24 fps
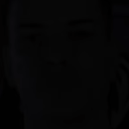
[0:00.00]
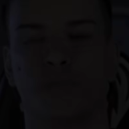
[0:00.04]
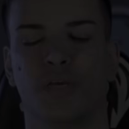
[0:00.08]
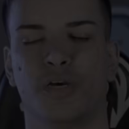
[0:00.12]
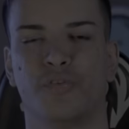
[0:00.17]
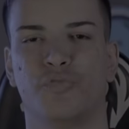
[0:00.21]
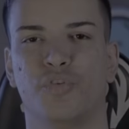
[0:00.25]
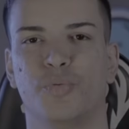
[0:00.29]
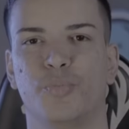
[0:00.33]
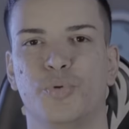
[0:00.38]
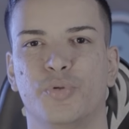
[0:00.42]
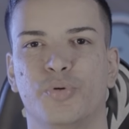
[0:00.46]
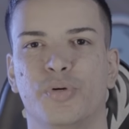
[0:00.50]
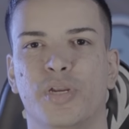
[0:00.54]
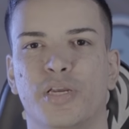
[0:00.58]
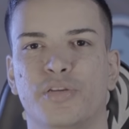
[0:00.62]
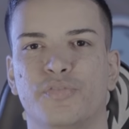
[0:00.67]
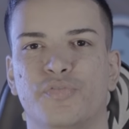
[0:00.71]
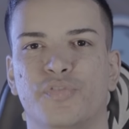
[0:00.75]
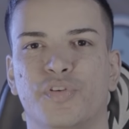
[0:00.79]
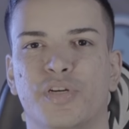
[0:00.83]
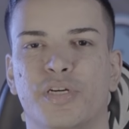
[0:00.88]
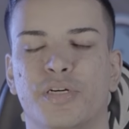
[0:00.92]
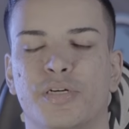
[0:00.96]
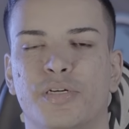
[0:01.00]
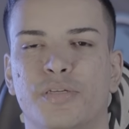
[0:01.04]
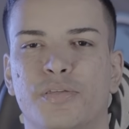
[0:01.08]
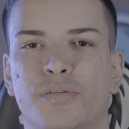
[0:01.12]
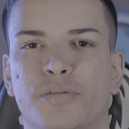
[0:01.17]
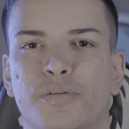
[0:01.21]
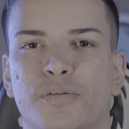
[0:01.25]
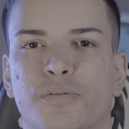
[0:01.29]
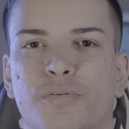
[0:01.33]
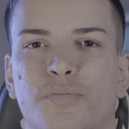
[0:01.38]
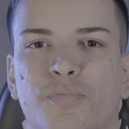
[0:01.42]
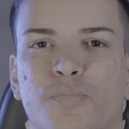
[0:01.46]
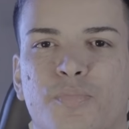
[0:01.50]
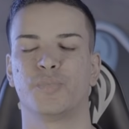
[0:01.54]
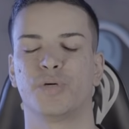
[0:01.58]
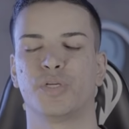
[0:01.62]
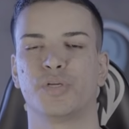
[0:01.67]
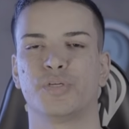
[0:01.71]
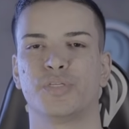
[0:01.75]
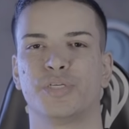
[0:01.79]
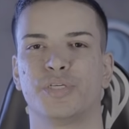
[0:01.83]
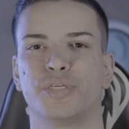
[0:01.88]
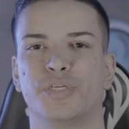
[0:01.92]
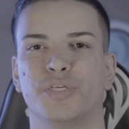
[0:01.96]
É, foi muito gratificante a
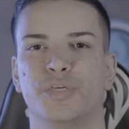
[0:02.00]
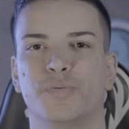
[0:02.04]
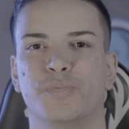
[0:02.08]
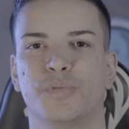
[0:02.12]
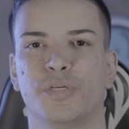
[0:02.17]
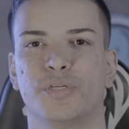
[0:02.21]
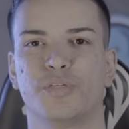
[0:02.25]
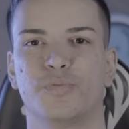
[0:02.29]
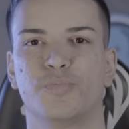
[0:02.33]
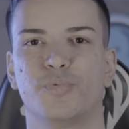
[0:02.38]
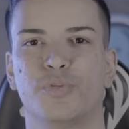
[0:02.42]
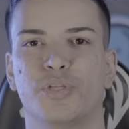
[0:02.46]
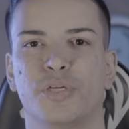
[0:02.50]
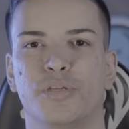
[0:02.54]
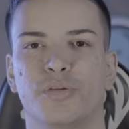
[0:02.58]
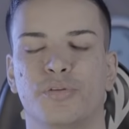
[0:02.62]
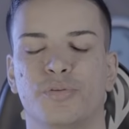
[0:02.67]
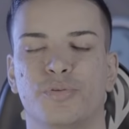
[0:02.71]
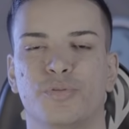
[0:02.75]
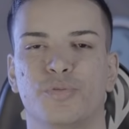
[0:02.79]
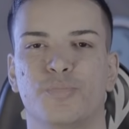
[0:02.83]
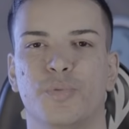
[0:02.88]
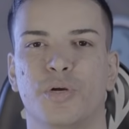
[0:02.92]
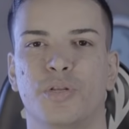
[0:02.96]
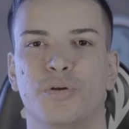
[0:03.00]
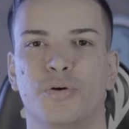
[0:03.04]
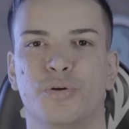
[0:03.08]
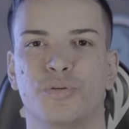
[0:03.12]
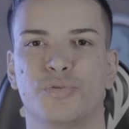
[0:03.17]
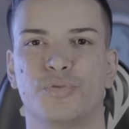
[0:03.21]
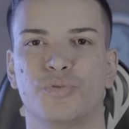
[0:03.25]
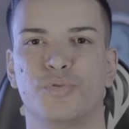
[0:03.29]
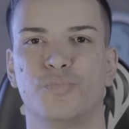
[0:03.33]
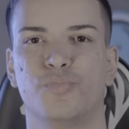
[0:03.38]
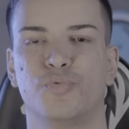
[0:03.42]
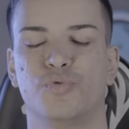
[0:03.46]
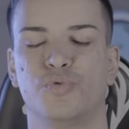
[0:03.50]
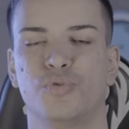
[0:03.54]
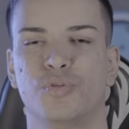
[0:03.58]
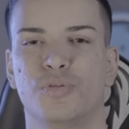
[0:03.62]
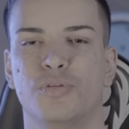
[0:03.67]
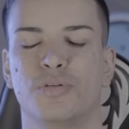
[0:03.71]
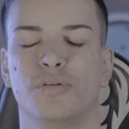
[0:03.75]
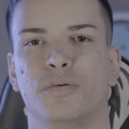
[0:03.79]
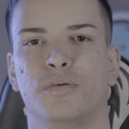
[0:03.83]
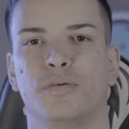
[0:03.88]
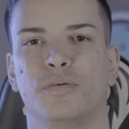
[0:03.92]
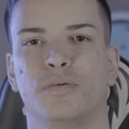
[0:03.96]
nossa equipe, disputando entre os melhores do mundo.
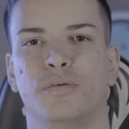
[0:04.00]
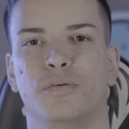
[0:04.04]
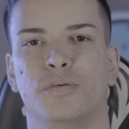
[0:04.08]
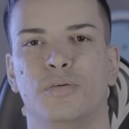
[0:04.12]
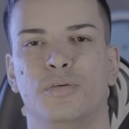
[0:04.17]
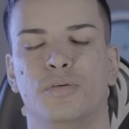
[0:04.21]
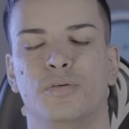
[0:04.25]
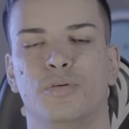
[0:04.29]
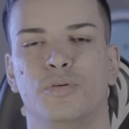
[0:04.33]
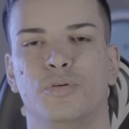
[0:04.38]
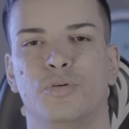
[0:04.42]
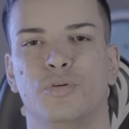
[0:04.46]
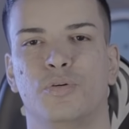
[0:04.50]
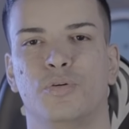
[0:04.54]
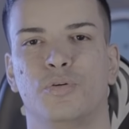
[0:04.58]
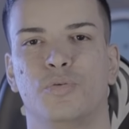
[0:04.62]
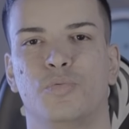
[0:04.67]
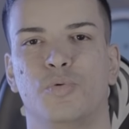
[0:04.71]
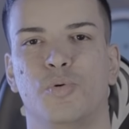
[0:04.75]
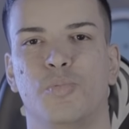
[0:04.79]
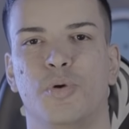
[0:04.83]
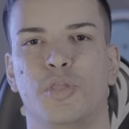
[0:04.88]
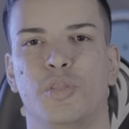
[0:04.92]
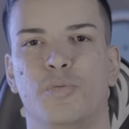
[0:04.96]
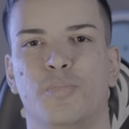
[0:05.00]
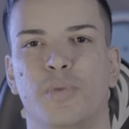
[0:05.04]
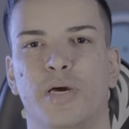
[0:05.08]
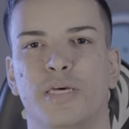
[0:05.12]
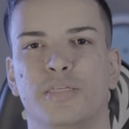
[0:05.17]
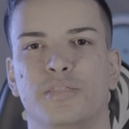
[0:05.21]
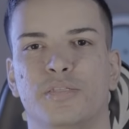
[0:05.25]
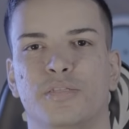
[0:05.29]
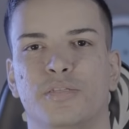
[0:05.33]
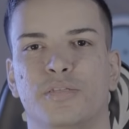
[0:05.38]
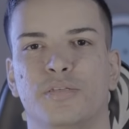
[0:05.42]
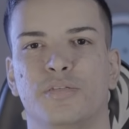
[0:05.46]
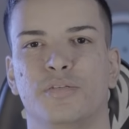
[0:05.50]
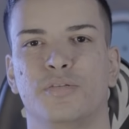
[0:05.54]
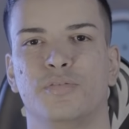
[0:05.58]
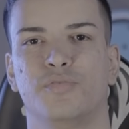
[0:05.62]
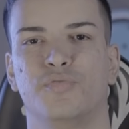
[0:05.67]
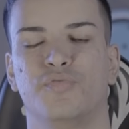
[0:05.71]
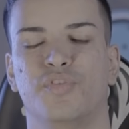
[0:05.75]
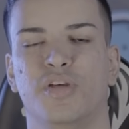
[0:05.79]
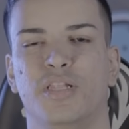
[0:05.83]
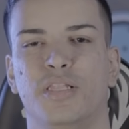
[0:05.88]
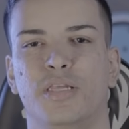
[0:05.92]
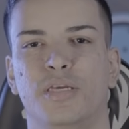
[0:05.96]
E o um momento mais
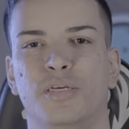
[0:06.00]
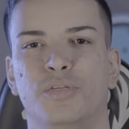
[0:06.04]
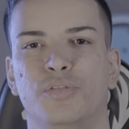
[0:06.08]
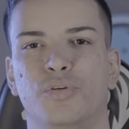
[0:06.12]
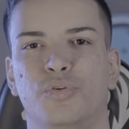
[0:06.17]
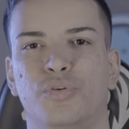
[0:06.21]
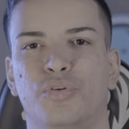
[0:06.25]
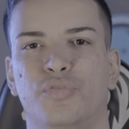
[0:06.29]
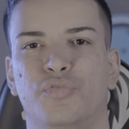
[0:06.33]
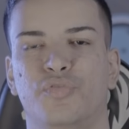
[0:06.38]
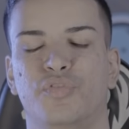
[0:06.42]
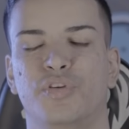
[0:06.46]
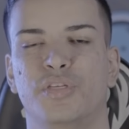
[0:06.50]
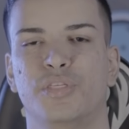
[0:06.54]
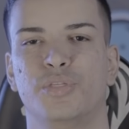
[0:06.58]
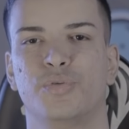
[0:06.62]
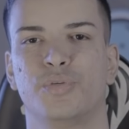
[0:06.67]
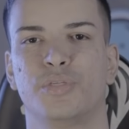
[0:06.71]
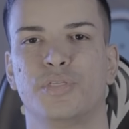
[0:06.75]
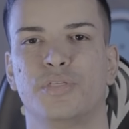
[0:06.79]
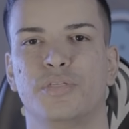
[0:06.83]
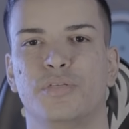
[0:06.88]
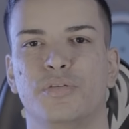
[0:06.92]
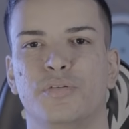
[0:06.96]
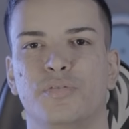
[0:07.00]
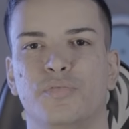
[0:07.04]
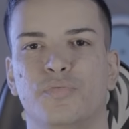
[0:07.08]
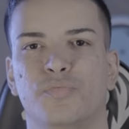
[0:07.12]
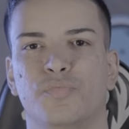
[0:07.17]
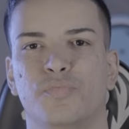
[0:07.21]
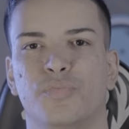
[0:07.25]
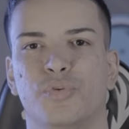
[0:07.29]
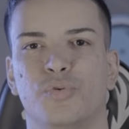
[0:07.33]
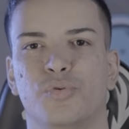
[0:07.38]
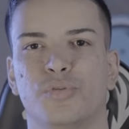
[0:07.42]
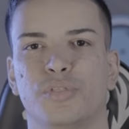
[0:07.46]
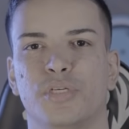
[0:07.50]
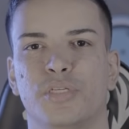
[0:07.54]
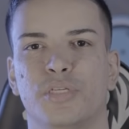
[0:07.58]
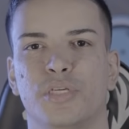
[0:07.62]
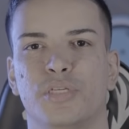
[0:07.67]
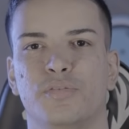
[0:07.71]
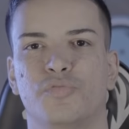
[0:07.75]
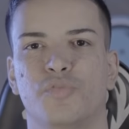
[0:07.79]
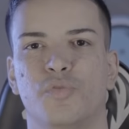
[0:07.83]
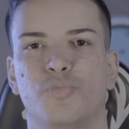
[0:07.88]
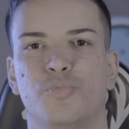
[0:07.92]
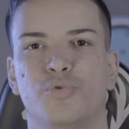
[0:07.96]
infeliz ou difícil, assim, com
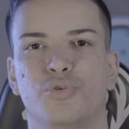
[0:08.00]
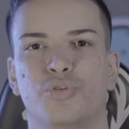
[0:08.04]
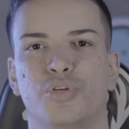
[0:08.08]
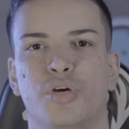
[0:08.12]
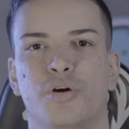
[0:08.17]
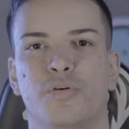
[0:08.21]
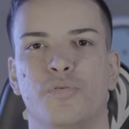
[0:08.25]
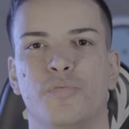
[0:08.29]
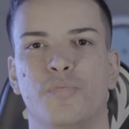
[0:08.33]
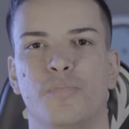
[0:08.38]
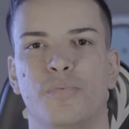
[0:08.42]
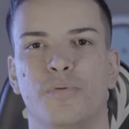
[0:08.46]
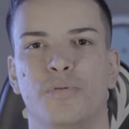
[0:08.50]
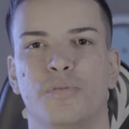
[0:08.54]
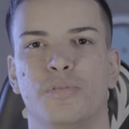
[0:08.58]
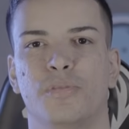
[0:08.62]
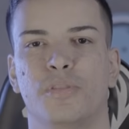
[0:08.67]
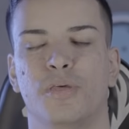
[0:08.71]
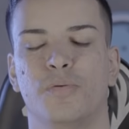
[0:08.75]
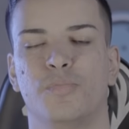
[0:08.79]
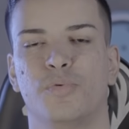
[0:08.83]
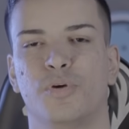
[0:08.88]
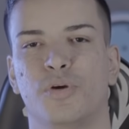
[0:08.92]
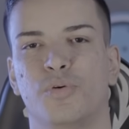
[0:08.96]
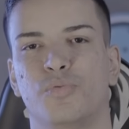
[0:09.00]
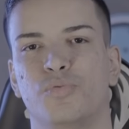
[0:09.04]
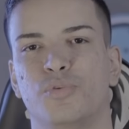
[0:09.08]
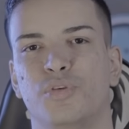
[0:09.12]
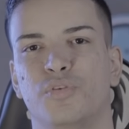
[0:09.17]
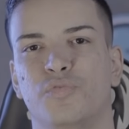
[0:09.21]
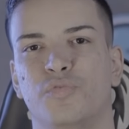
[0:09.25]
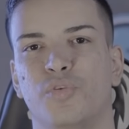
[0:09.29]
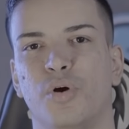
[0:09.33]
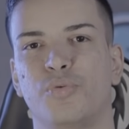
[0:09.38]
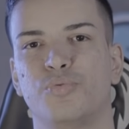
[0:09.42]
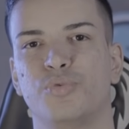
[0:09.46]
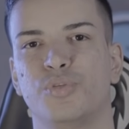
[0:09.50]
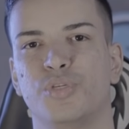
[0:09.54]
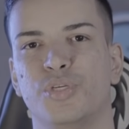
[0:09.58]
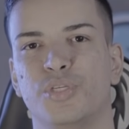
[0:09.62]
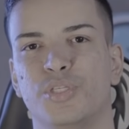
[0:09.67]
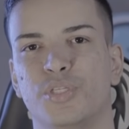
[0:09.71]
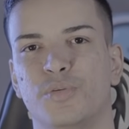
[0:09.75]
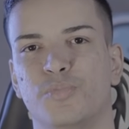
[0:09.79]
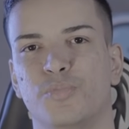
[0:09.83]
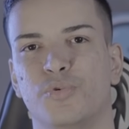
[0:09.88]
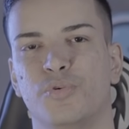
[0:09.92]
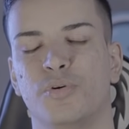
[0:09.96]
certeza foi o Mundial, né, porque é um nível
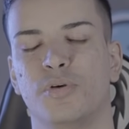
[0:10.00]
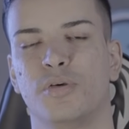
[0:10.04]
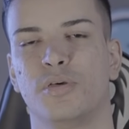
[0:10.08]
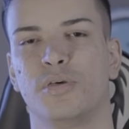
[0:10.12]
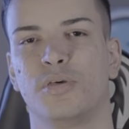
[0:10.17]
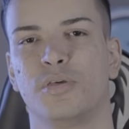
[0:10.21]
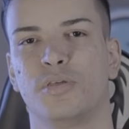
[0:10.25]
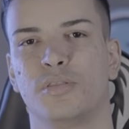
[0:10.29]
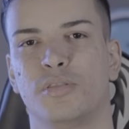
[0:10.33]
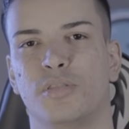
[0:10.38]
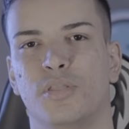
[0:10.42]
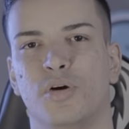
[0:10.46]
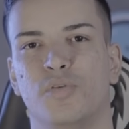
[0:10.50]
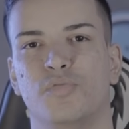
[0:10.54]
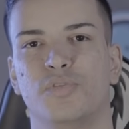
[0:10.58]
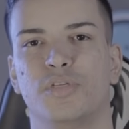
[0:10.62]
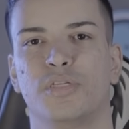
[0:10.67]
altíssimo. Então